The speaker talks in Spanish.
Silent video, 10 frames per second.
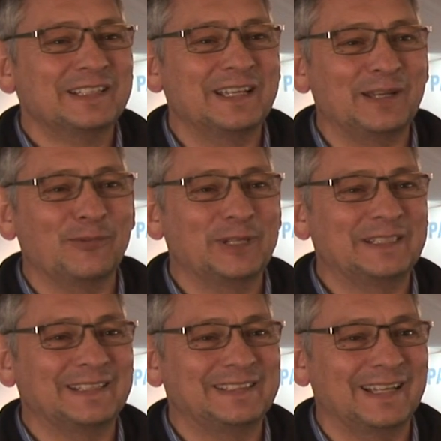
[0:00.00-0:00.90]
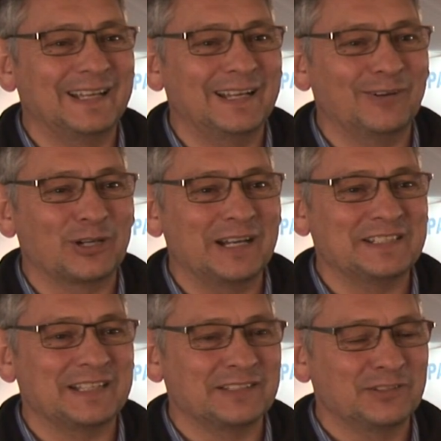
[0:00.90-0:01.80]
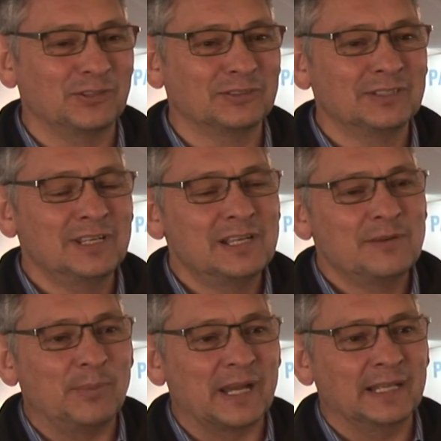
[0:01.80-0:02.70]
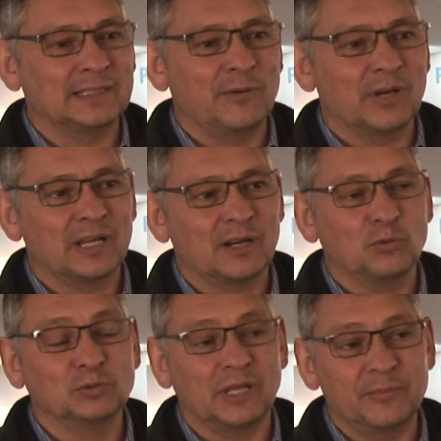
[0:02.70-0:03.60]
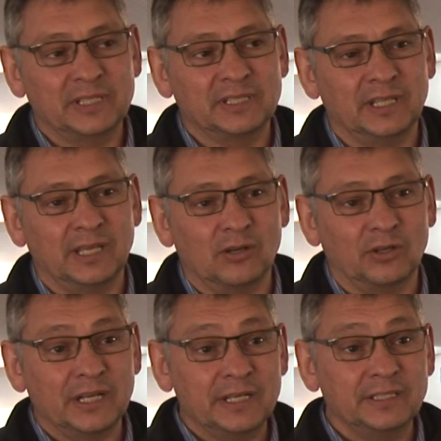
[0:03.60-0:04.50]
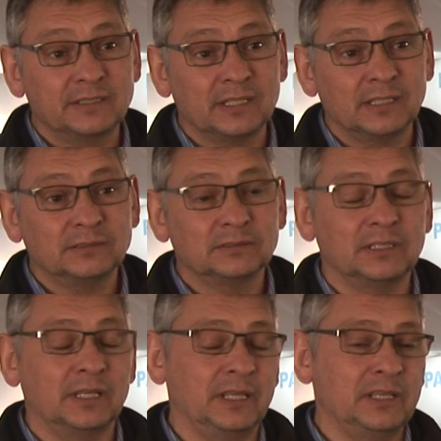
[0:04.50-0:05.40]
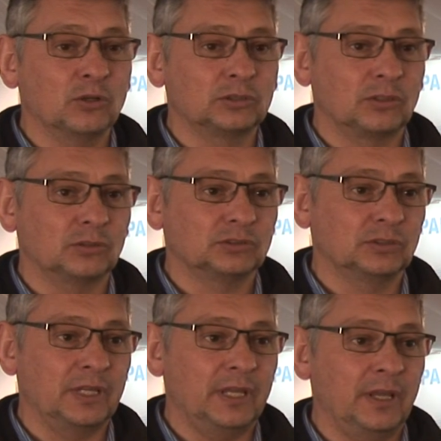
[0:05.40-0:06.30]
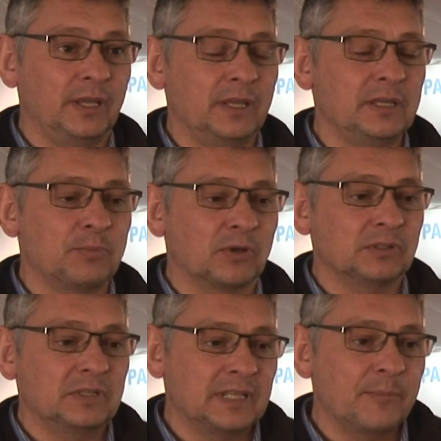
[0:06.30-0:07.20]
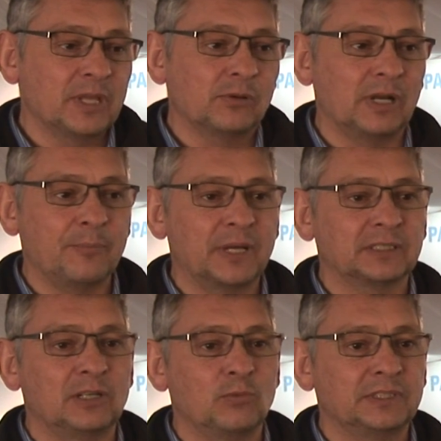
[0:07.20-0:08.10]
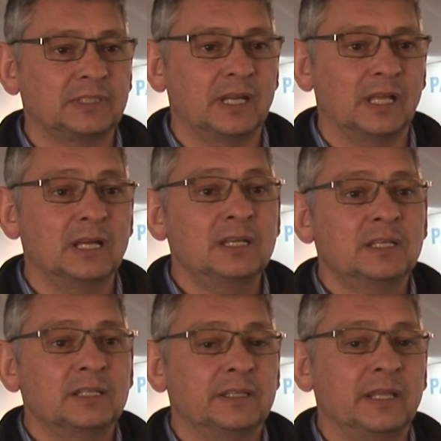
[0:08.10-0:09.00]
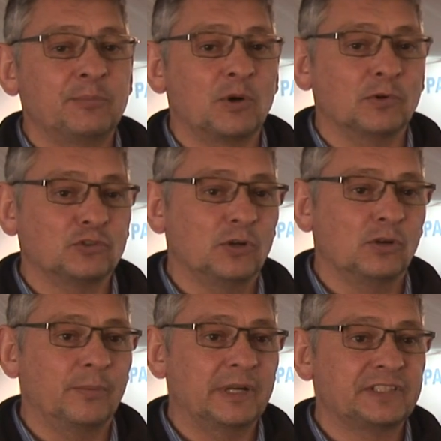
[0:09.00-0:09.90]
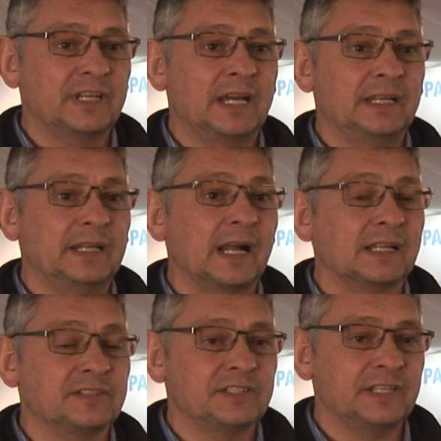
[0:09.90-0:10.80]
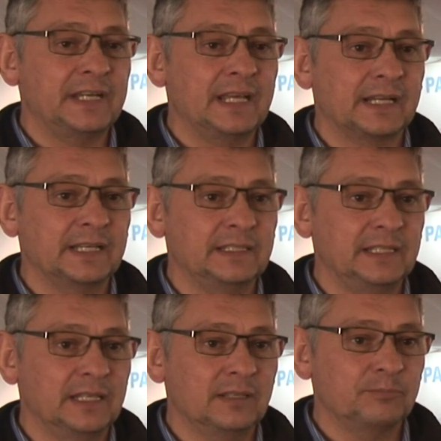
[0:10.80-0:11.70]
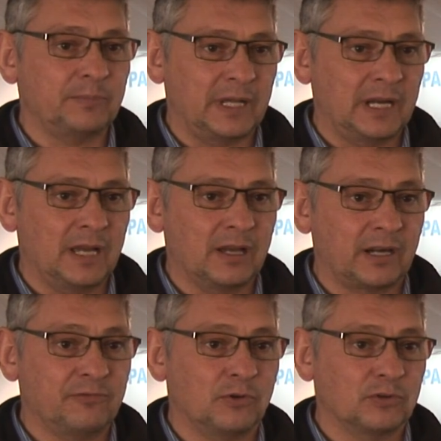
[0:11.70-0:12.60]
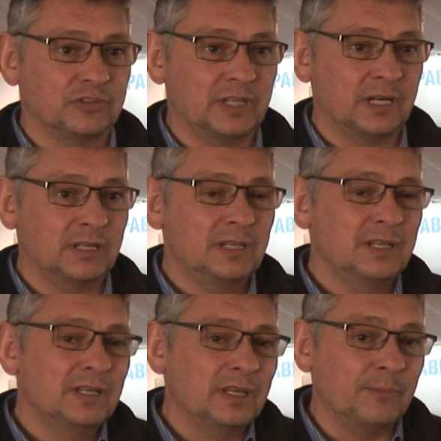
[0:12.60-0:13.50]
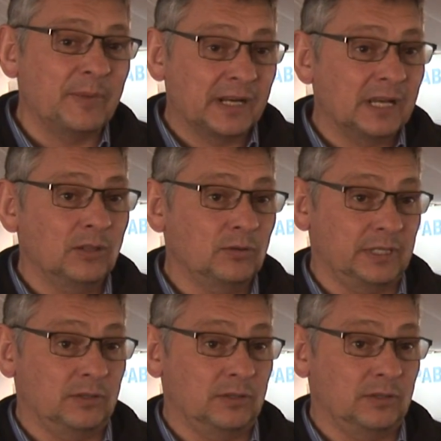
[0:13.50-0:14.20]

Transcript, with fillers: que cuesta esta organización para trabajar juntamente con el INTA y otros, eh, y, también con la parte nuestra de promoción comercial y la Cancillería Argentina para reforzar eh, mercados que